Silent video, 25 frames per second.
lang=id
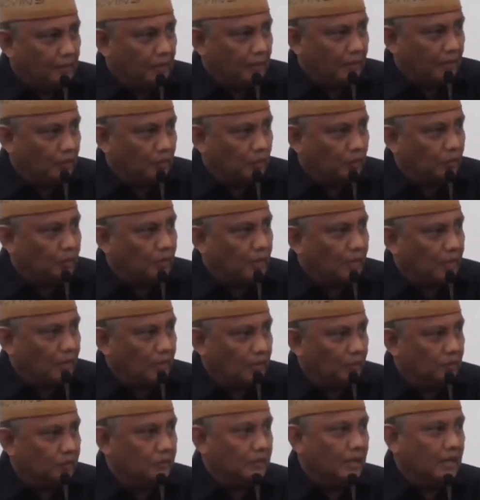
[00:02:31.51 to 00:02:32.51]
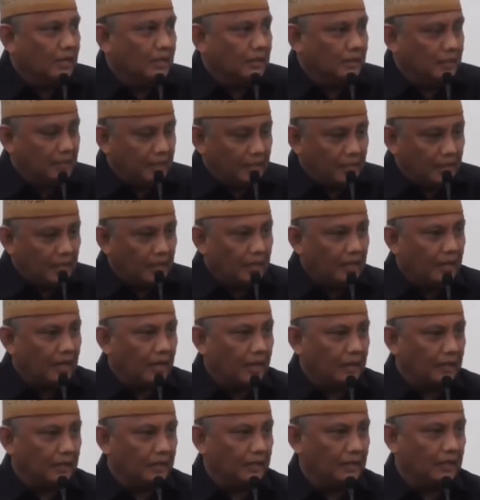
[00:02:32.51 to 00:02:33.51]
Tidak boleh turun dari itu dan
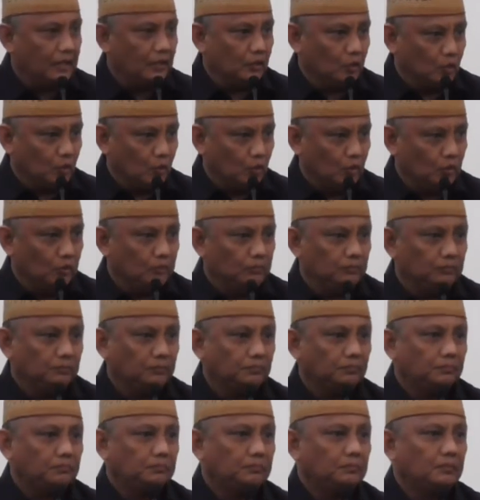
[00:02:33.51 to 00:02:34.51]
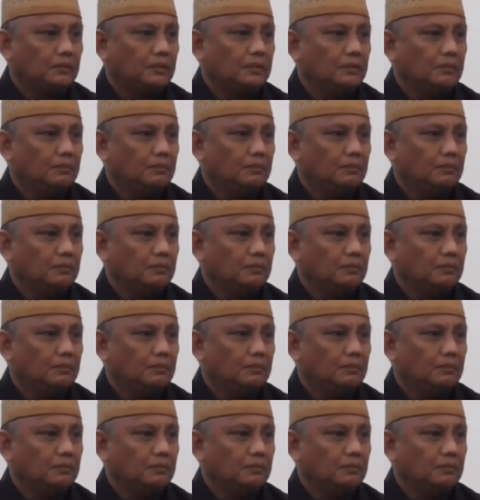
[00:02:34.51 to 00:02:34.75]
jika harganya turun